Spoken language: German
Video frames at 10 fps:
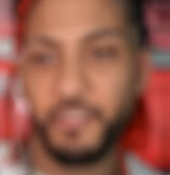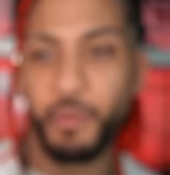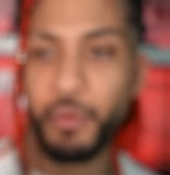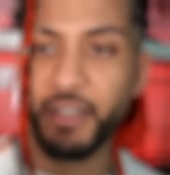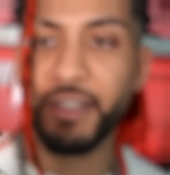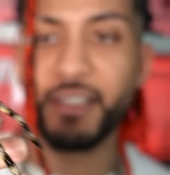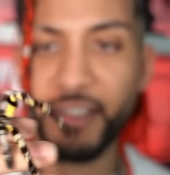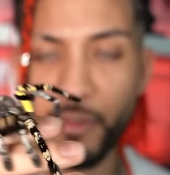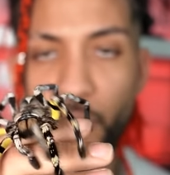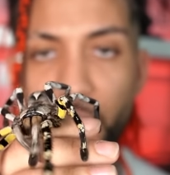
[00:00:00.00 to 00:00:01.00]
wenn man den
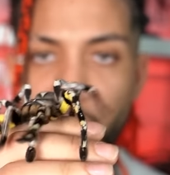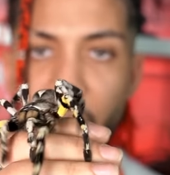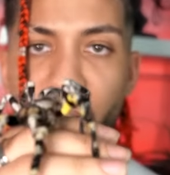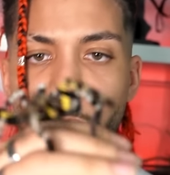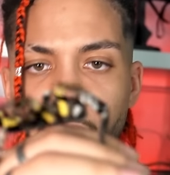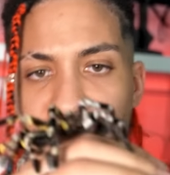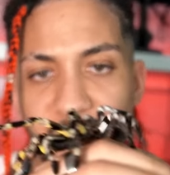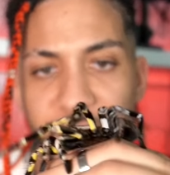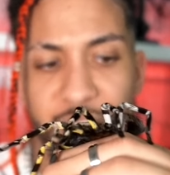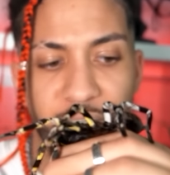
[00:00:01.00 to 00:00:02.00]
richtigen Umgang mit
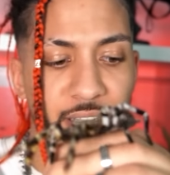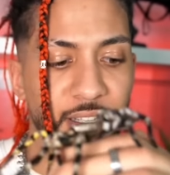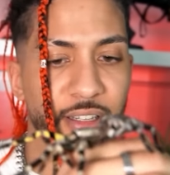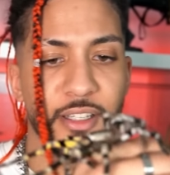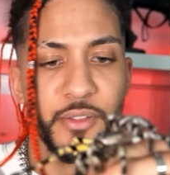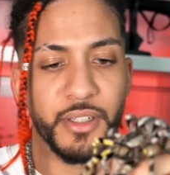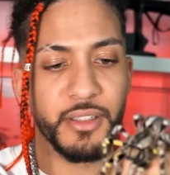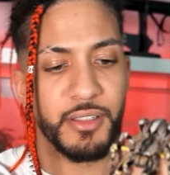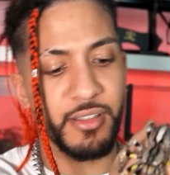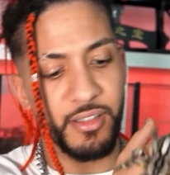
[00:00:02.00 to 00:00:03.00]
ihr hat, nicht
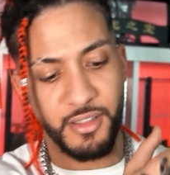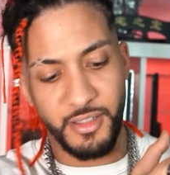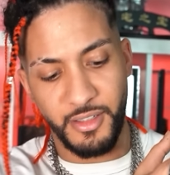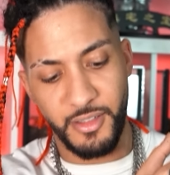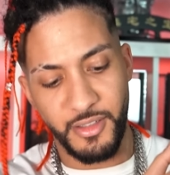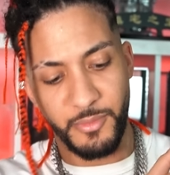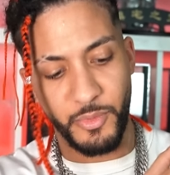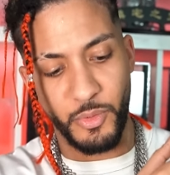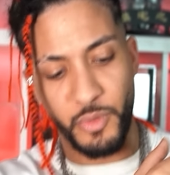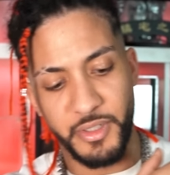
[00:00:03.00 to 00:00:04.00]
wirklich
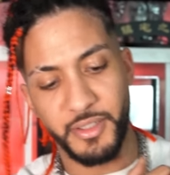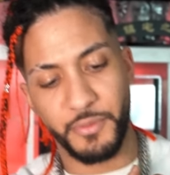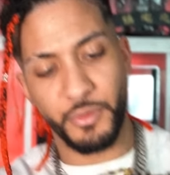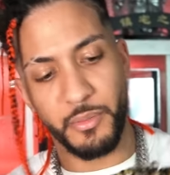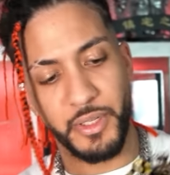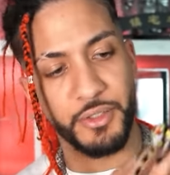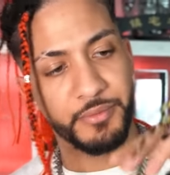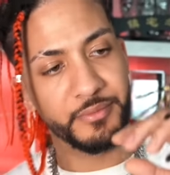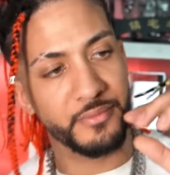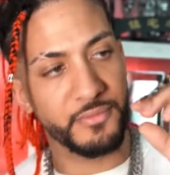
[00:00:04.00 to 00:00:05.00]
bedrohlich ist für den
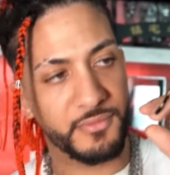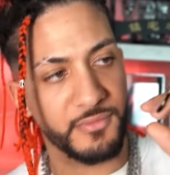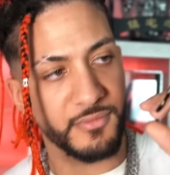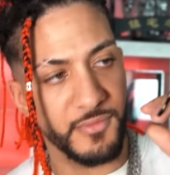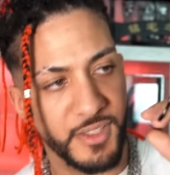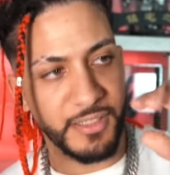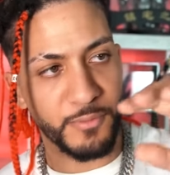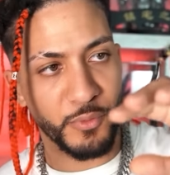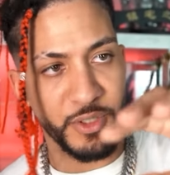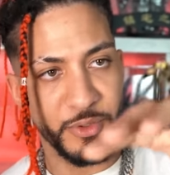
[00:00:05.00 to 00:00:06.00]
Menschen. Ist
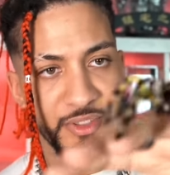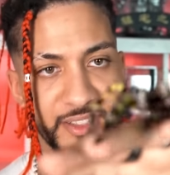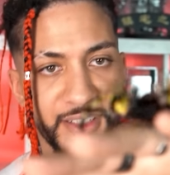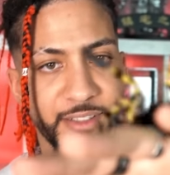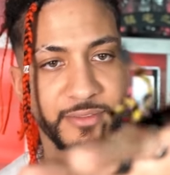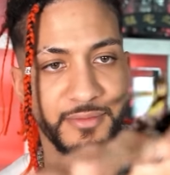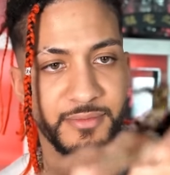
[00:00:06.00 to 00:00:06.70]
halt ein wunderschönes Tier.